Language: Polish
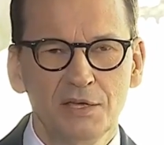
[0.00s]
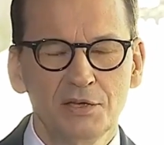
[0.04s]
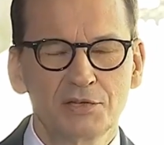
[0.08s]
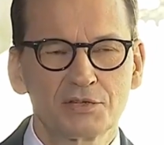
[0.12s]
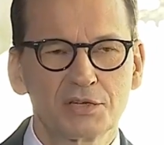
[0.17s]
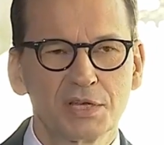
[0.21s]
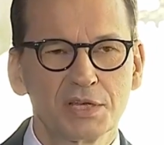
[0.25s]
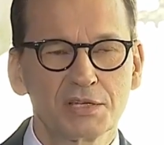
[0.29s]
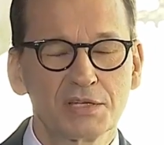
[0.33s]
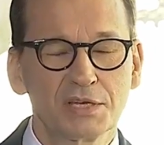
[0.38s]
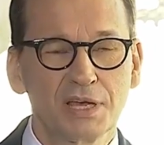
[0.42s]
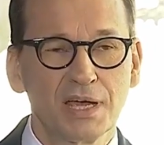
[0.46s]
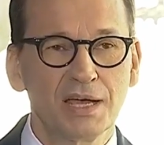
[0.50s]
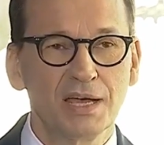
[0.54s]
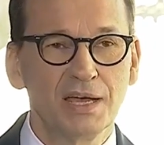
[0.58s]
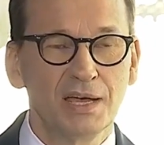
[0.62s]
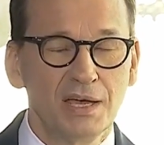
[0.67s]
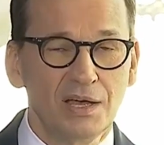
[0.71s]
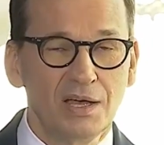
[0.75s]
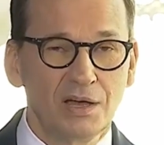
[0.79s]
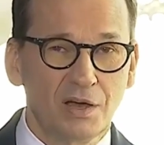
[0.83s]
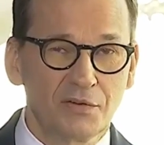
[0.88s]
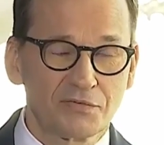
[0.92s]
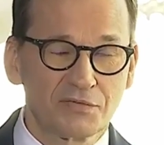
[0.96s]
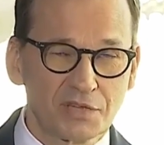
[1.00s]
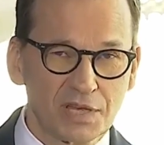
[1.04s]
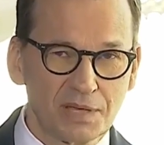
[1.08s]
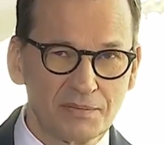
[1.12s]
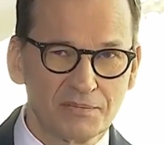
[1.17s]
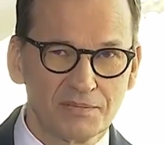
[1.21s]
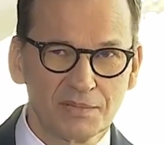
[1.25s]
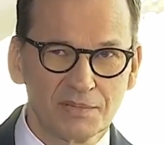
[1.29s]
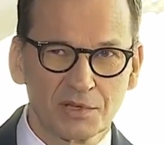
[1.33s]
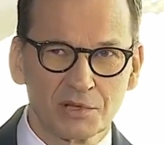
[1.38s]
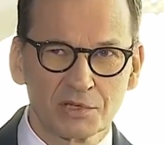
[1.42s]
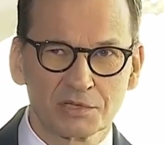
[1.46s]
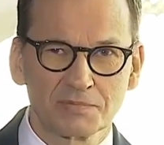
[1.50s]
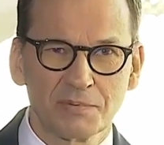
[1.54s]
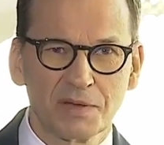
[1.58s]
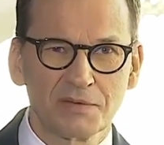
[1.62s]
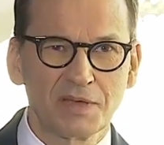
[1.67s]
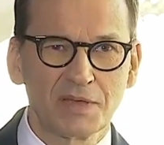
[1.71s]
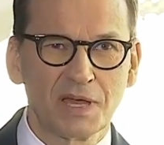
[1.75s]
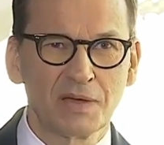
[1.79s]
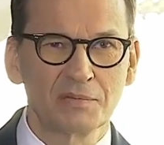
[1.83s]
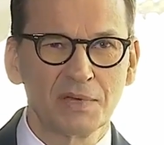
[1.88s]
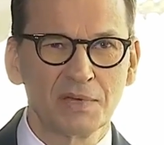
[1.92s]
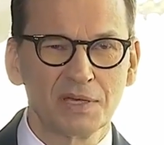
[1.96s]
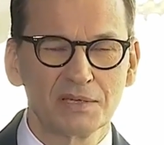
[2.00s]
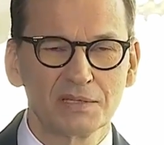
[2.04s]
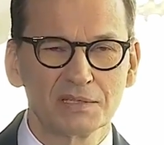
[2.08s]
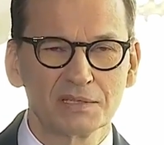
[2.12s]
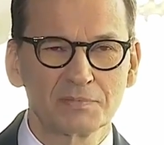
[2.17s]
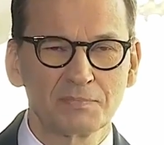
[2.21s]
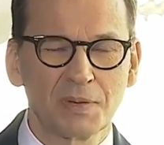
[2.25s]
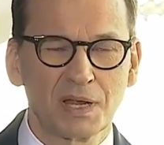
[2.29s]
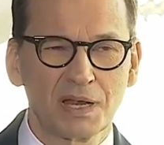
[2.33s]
I trzecia, owszem, rozmawiamy